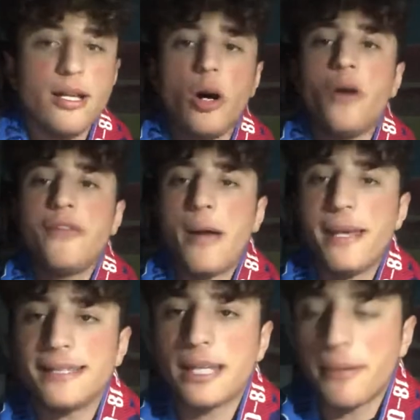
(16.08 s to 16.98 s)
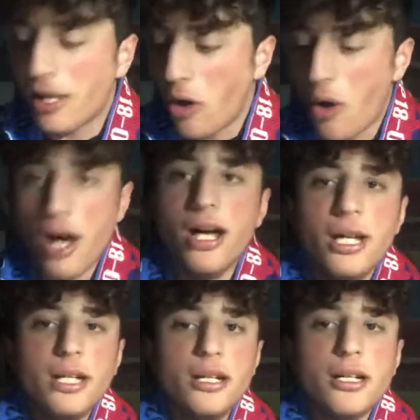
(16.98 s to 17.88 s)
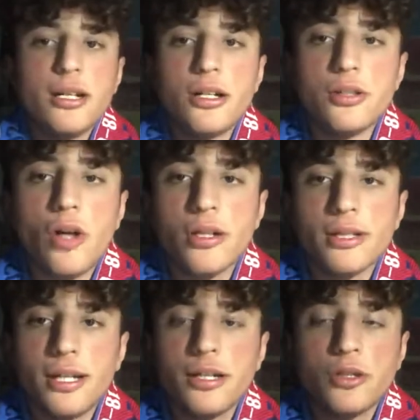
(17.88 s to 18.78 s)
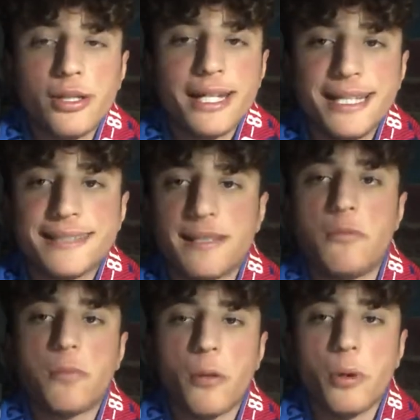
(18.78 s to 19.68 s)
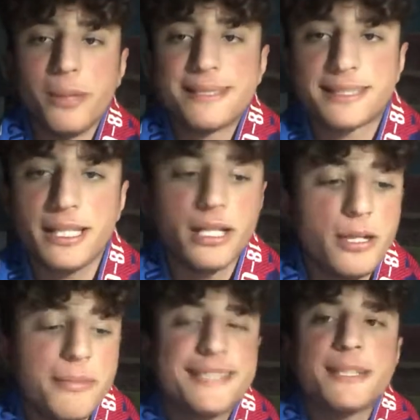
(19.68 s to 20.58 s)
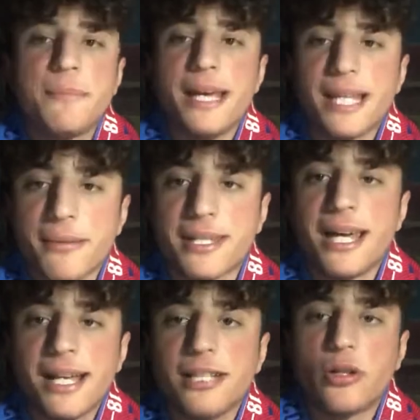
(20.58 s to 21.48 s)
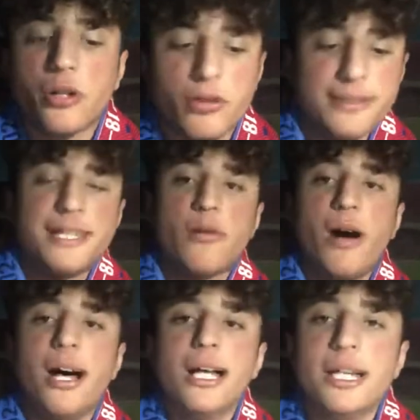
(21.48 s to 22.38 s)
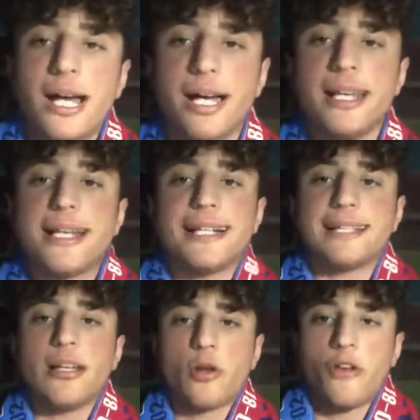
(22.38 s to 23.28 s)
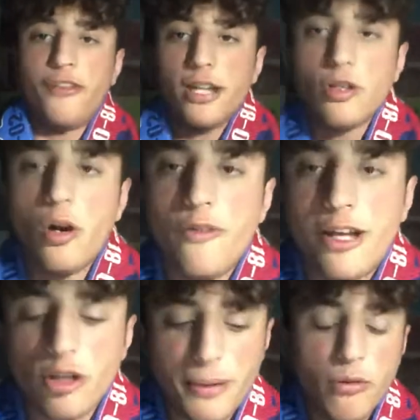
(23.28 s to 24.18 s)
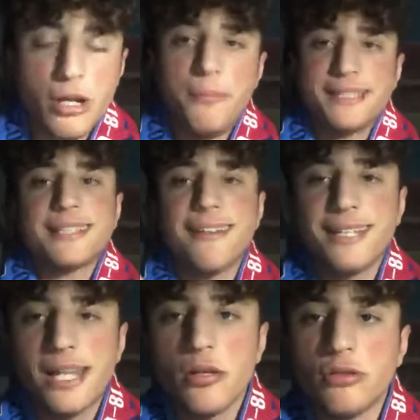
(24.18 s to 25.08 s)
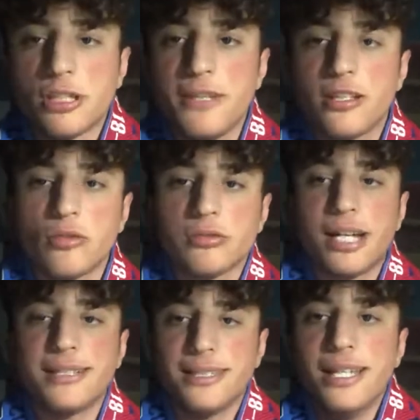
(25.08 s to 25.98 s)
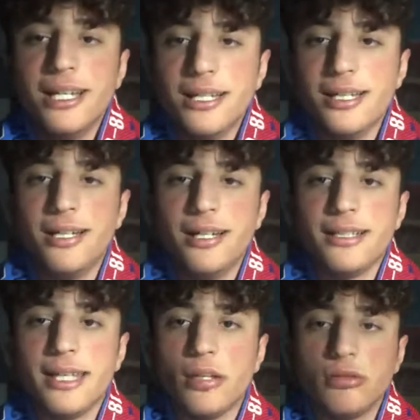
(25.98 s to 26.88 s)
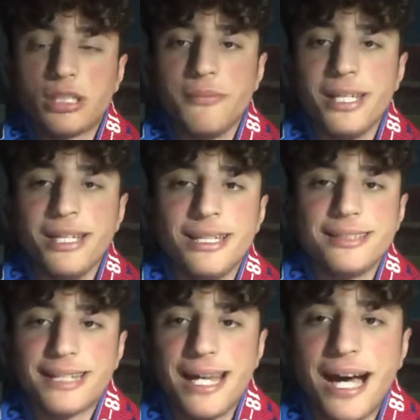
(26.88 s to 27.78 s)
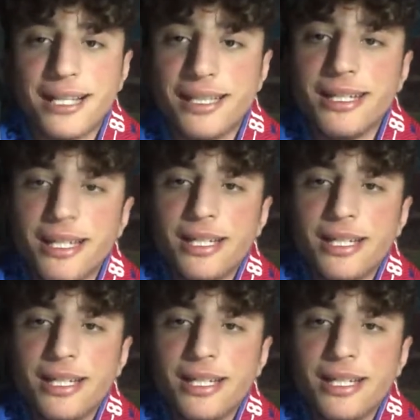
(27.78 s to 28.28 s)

ovviamente però eh, non, non, è che siamo proprio messi, eh, messi bene perché al ritorno questi qua eh, in casa loro fanno, fanno, paura, basta vedere gli ultimi risultati eh, negli ultimi tre anni